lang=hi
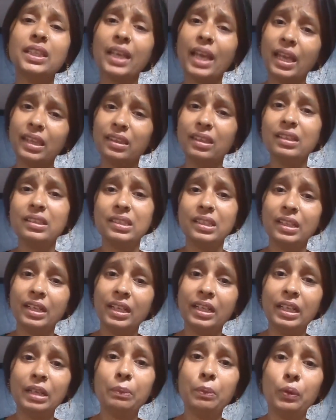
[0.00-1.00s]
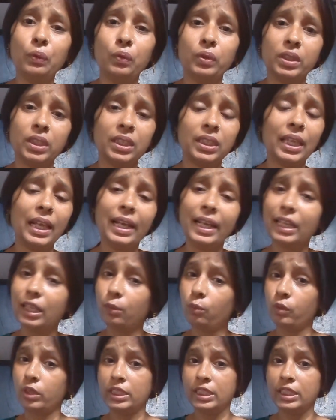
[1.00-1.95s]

कहते हैं जेनेटिक भी हो सकता है लेकिन वो